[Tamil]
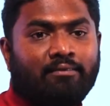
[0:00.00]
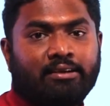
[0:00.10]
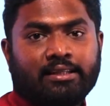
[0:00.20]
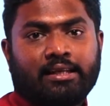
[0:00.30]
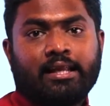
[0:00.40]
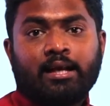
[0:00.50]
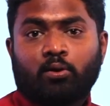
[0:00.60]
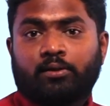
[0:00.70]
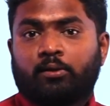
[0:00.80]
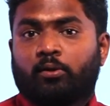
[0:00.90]
கால் வட்டத்தில் தான்
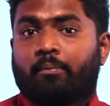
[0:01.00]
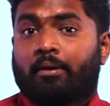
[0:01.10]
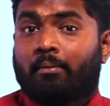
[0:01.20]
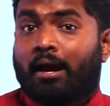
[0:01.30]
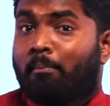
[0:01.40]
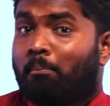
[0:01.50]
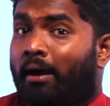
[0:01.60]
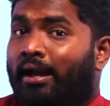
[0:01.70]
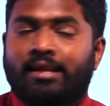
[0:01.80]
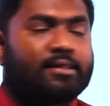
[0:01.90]
கொஸ்டினுடைய பெருமானம்
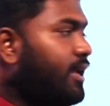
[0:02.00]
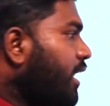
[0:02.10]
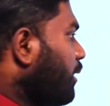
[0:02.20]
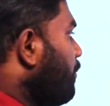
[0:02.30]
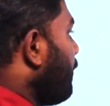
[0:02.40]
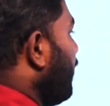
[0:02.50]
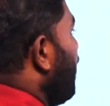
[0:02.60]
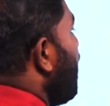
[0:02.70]
மைனஸ் ஆயிருக்கும் அப்போ